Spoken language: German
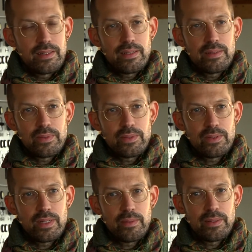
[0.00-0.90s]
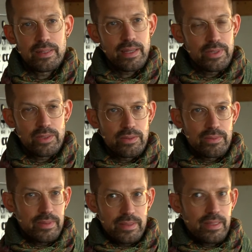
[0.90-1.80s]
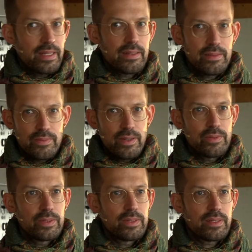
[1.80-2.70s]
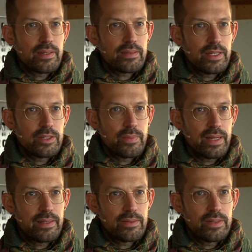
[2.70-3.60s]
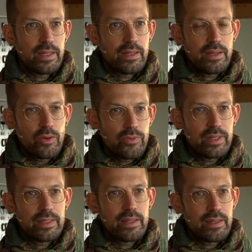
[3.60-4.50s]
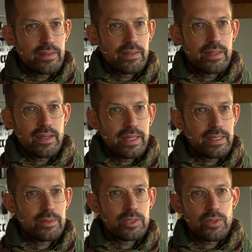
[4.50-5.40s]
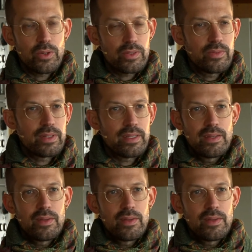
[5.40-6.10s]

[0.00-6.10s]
Ähm, so, aber ja, wie du, ich denke, auch wie du das jetzt gerade schon meintest, so der Aufwand, der hier reingedrückt wird,